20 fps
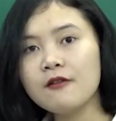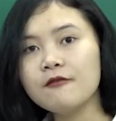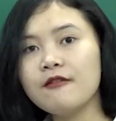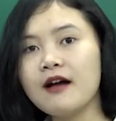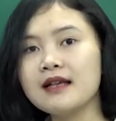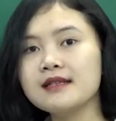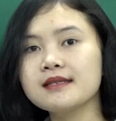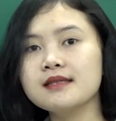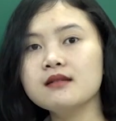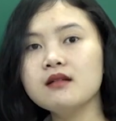
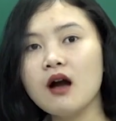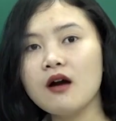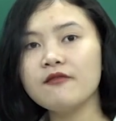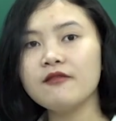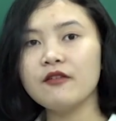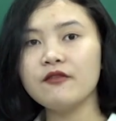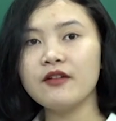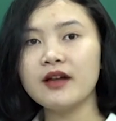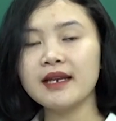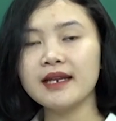Và dựa
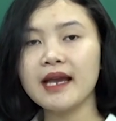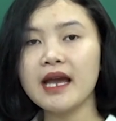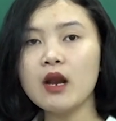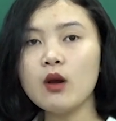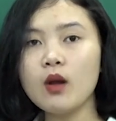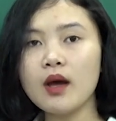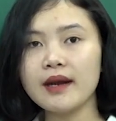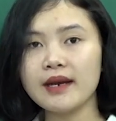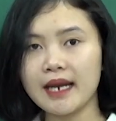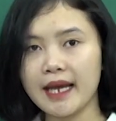vào phần kết
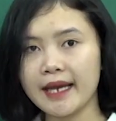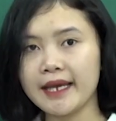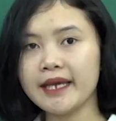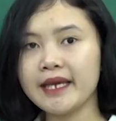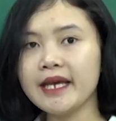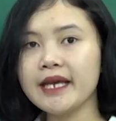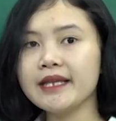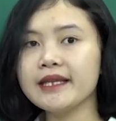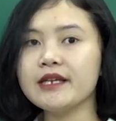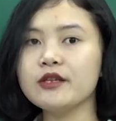luận này
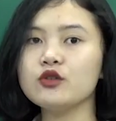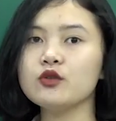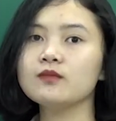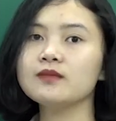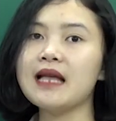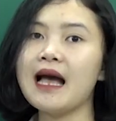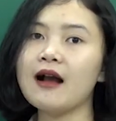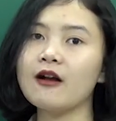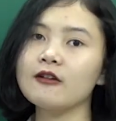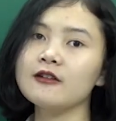thì
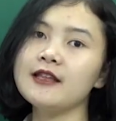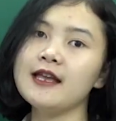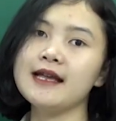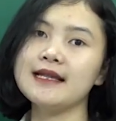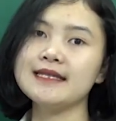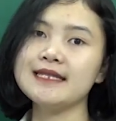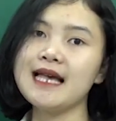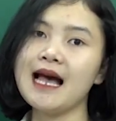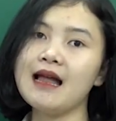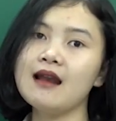chúng ta có thể
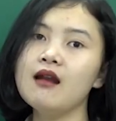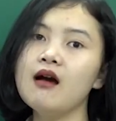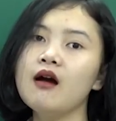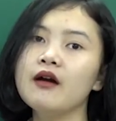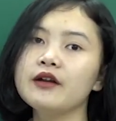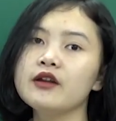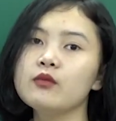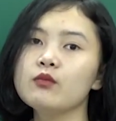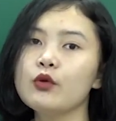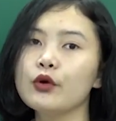trả
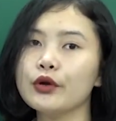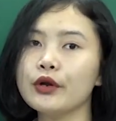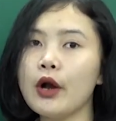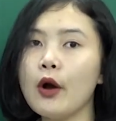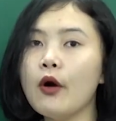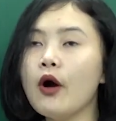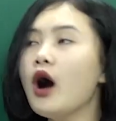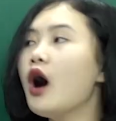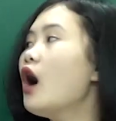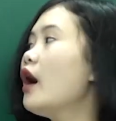lời được một
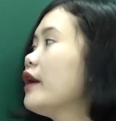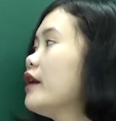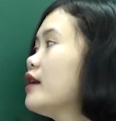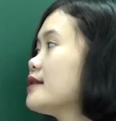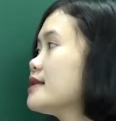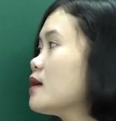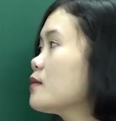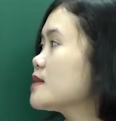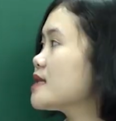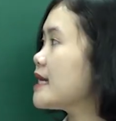câu hỏi ở
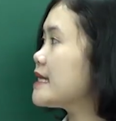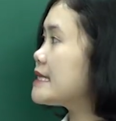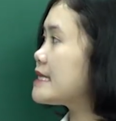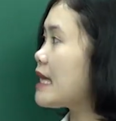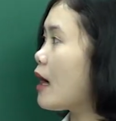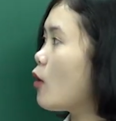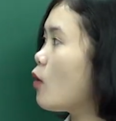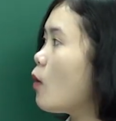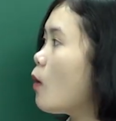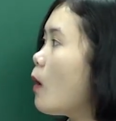trong sách
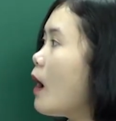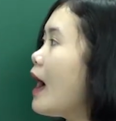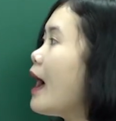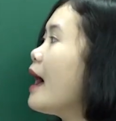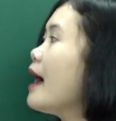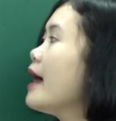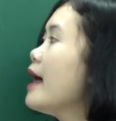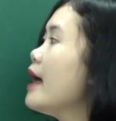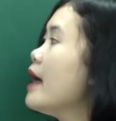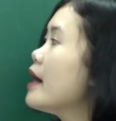giáo
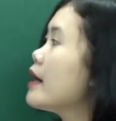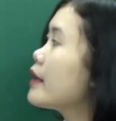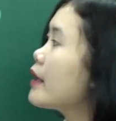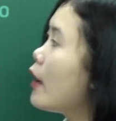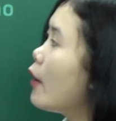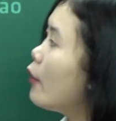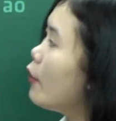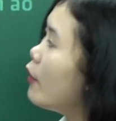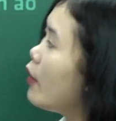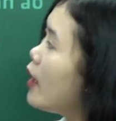khoa,
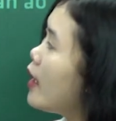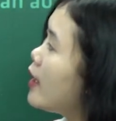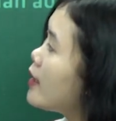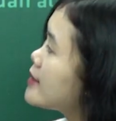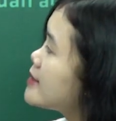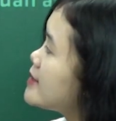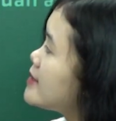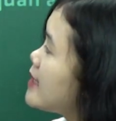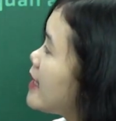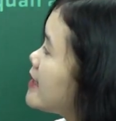câu
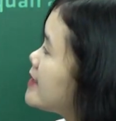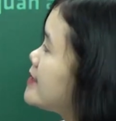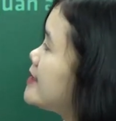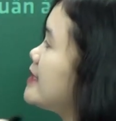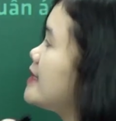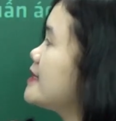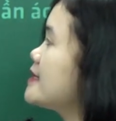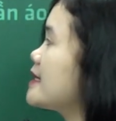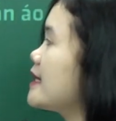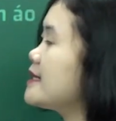C
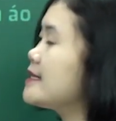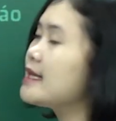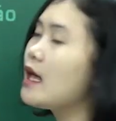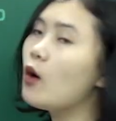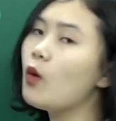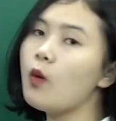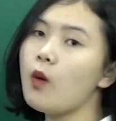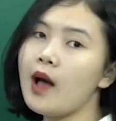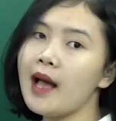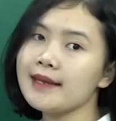chín sách giáo
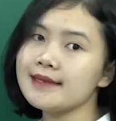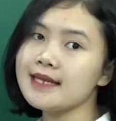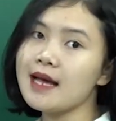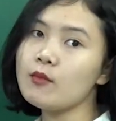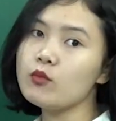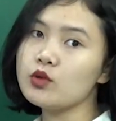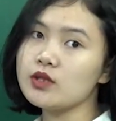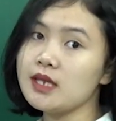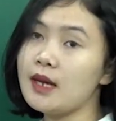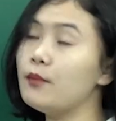khoa
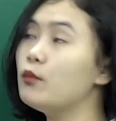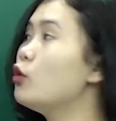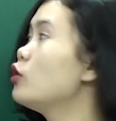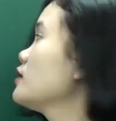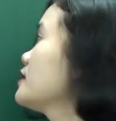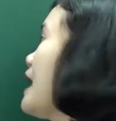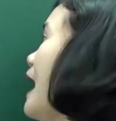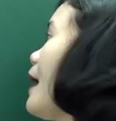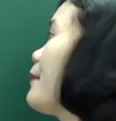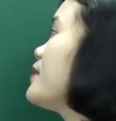trang một trăm bốn
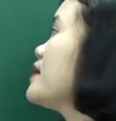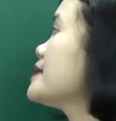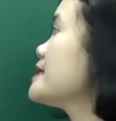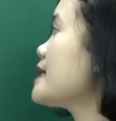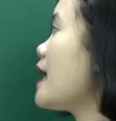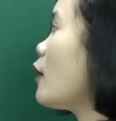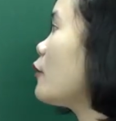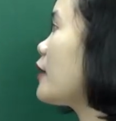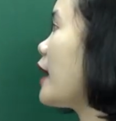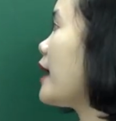mươi tám như
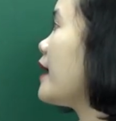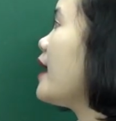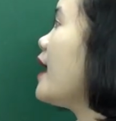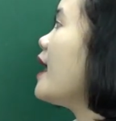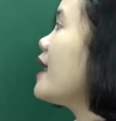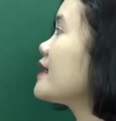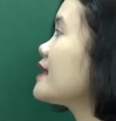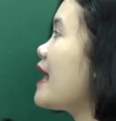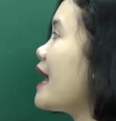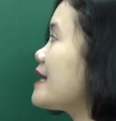sau này.
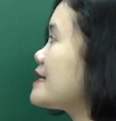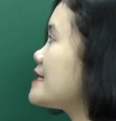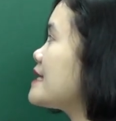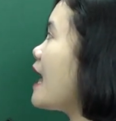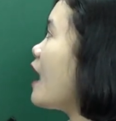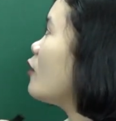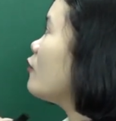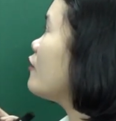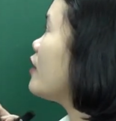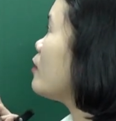Tại
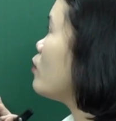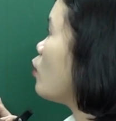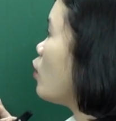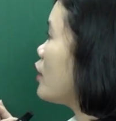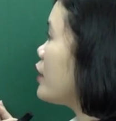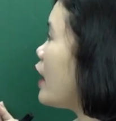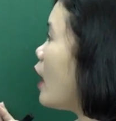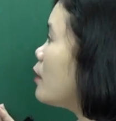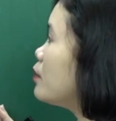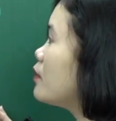sao về mùa
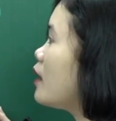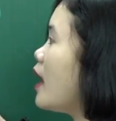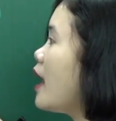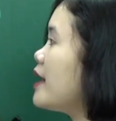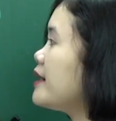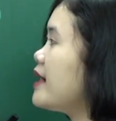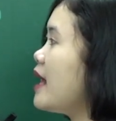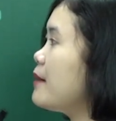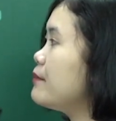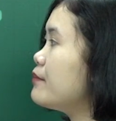đông
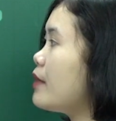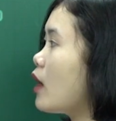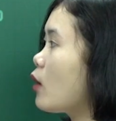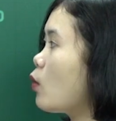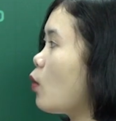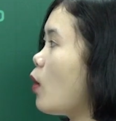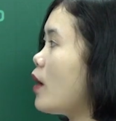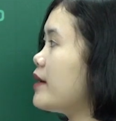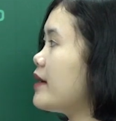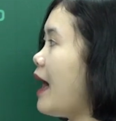nên mặc
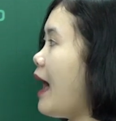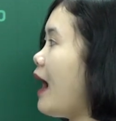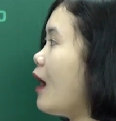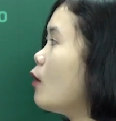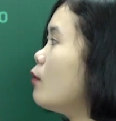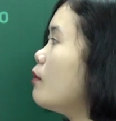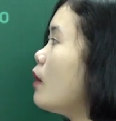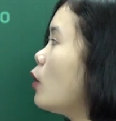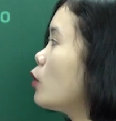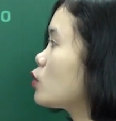quần
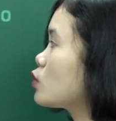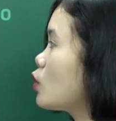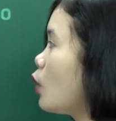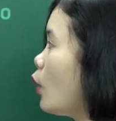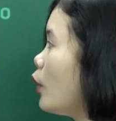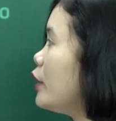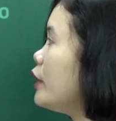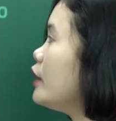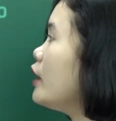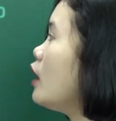áo màu
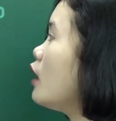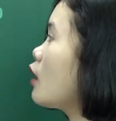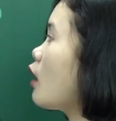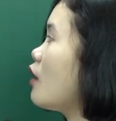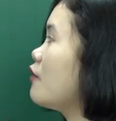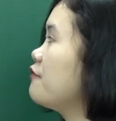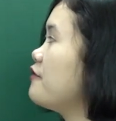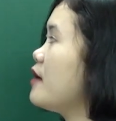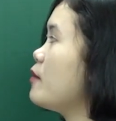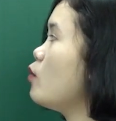tối,
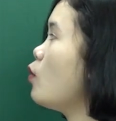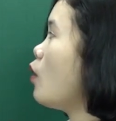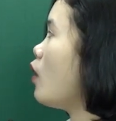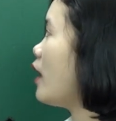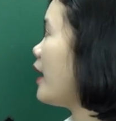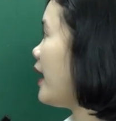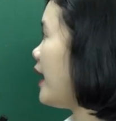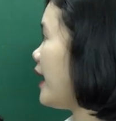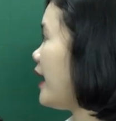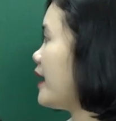còn về mùa
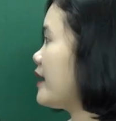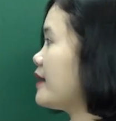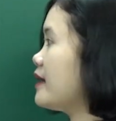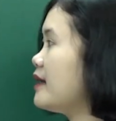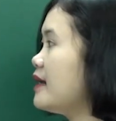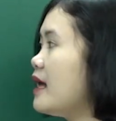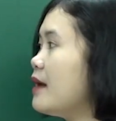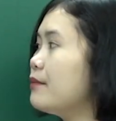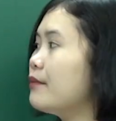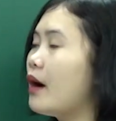hè thì
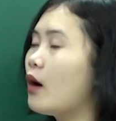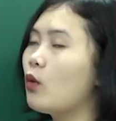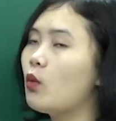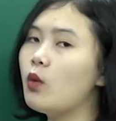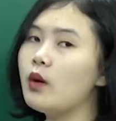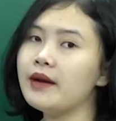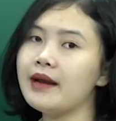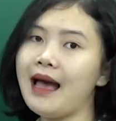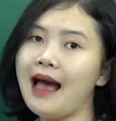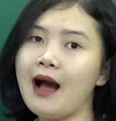nên mặc
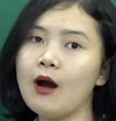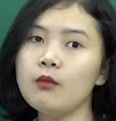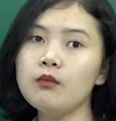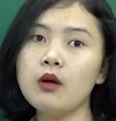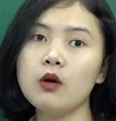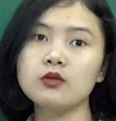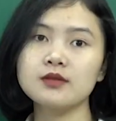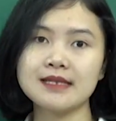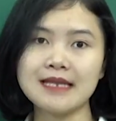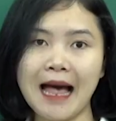quần áo
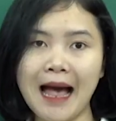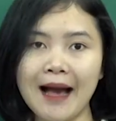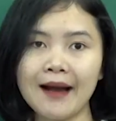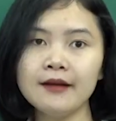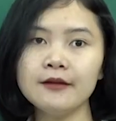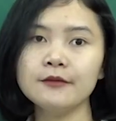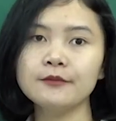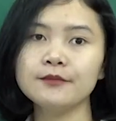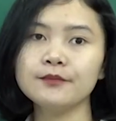màu sáng?